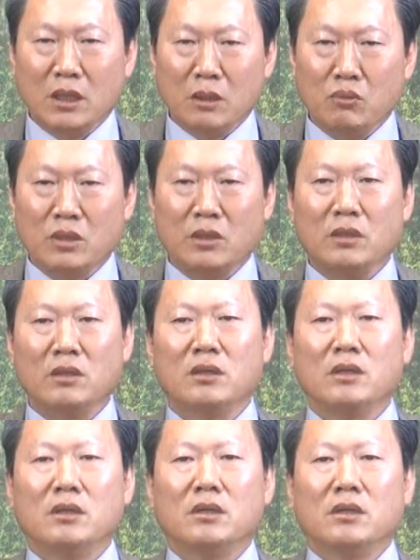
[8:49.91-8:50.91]

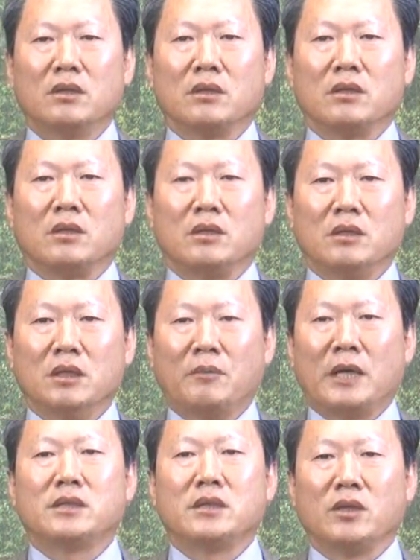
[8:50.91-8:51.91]
때부터 어, 이
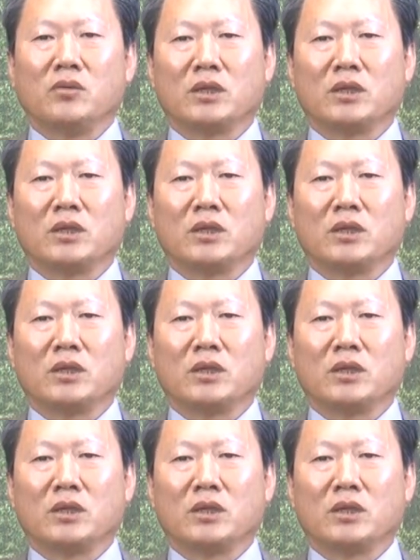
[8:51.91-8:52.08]
말세예요.